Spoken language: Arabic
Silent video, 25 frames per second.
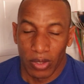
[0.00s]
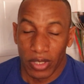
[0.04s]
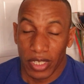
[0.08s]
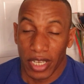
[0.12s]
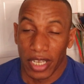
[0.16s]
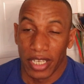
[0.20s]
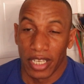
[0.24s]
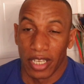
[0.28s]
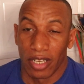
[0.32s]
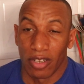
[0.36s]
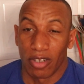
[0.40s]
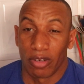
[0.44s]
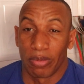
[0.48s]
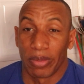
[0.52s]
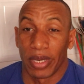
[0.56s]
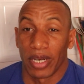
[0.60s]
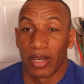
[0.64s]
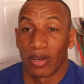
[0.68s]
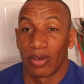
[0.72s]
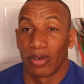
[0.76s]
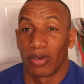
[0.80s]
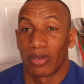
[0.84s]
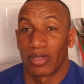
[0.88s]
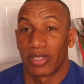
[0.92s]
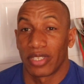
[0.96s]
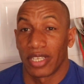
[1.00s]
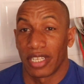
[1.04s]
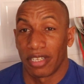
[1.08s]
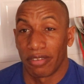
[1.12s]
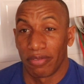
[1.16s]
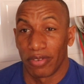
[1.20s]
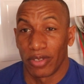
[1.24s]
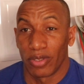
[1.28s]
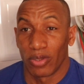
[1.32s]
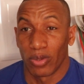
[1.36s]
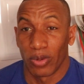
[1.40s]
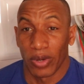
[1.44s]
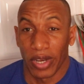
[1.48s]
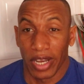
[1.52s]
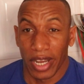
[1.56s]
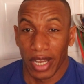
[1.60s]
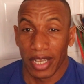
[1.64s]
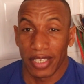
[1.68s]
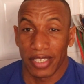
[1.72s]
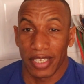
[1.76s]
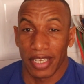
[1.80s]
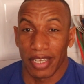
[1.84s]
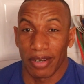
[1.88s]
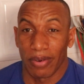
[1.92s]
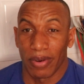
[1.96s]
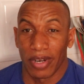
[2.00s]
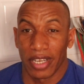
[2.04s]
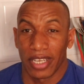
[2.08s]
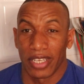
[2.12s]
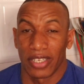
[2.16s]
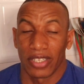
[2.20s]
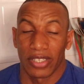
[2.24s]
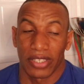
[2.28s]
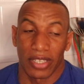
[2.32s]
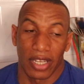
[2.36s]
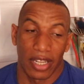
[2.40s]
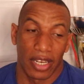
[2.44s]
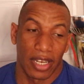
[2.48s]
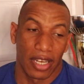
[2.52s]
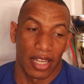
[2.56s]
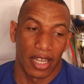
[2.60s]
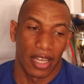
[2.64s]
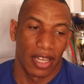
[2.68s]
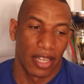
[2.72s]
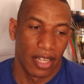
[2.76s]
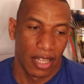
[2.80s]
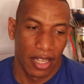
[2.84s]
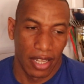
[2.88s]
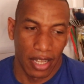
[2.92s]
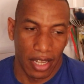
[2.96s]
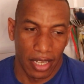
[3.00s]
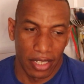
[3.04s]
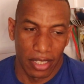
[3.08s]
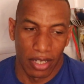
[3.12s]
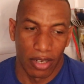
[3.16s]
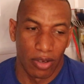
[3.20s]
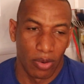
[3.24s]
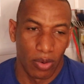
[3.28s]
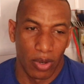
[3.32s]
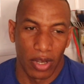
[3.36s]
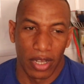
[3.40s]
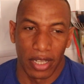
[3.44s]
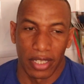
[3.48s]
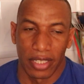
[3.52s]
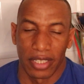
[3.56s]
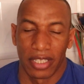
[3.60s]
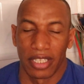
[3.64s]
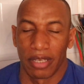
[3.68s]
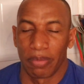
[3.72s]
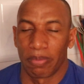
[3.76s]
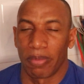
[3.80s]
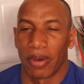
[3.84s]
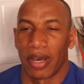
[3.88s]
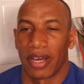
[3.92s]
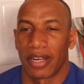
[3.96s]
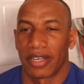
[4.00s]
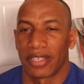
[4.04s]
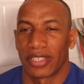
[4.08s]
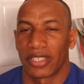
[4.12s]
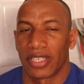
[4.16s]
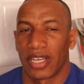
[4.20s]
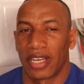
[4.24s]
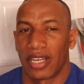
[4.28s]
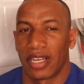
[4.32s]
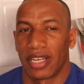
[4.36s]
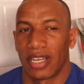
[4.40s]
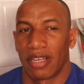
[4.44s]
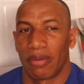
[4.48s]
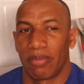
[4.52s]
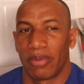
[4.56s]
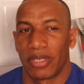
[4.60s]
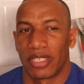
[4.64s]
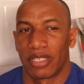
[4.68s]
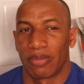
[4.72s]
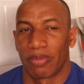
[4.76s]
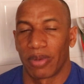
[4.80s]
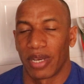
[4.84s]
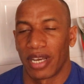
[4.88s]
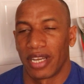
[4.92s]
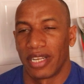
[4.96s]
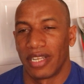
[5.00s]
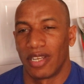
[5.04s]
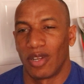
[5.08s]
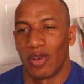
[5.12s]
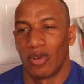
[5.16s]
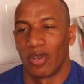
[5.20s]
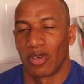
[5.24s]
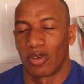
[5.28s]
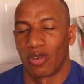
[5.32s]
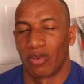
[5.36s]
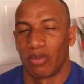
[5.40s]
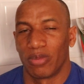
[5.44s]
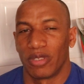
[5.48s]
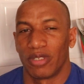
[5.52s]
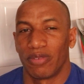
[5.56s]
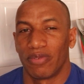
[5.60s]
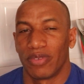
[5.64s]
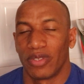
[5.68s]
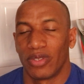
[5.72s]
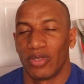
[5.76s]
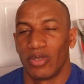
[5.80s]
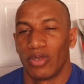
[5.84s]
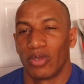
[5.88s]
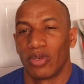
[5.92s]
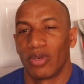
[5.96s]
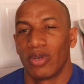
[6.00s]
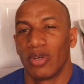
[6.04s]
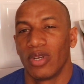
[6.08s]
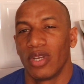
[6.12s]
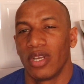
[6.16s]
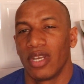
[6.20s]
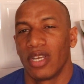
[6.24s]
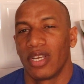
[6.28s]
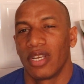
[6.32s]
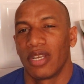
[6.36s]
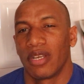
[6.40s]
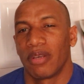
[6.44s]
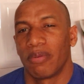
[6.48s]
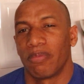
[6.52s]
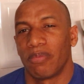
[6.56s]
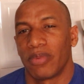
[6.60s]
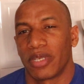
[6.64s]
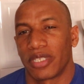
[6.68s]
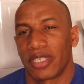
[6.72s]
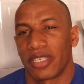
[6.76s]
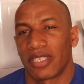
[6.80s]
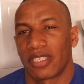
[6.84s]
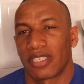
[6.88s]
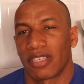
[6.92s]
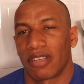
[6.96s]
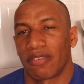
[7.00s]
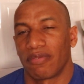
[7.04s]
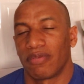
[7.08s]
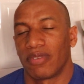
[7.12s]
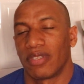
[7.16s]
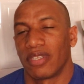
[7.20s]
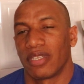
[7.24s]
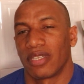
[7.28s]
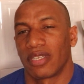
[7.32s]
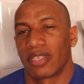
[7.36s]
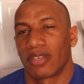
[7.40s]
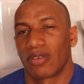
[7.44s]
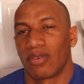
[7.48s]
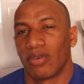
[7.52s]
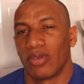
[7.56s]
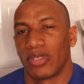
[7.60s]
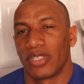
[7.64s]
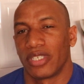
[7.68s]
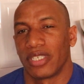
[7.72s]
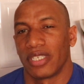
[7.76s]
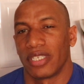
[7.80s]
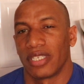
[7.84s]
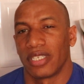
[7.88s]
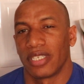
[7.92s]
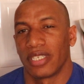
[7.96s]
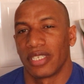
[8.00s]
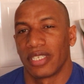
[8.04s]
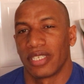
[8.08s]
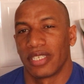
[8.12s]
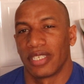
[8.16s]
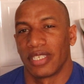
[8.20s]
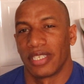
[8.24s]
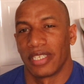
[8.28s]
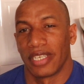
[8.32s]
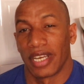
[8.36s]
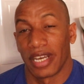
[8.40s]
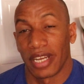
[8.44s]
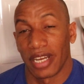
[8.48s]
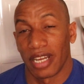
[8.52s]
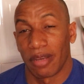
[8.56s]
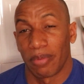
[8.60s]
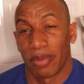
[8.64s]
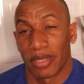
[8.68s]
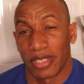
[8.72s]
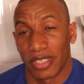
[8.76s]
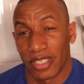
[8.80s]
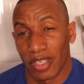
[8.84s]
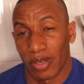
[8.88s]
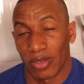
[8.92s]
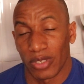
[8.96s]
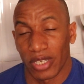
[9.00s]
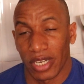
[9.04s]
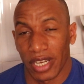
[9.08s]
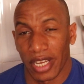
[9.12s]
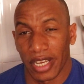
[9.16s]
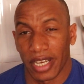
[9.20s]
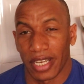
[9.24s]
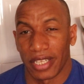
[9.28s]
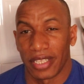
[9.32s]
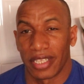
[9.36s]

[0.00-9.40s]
تحيه لكم الخوت هذا الفيديو واخا قصير ولكن ان شاء الله هذا هو ديبار ان شاء الله باش نلف لكم دي فيديو ماشي ساب كلشي يلا ما تنساوش لايك